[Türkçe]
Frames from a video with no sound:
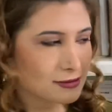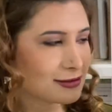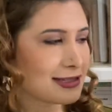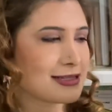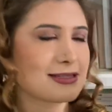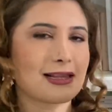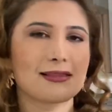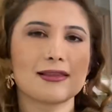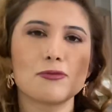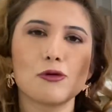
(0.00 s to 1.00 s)

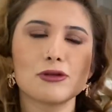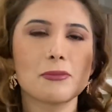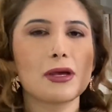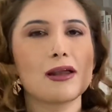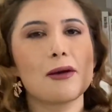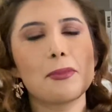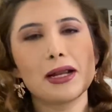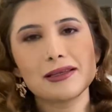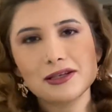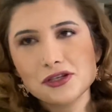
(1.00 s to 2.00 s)
hissettim, onunla beraber
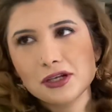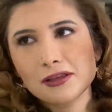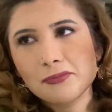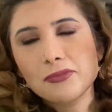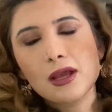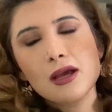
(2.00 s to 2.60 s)
yaşadım.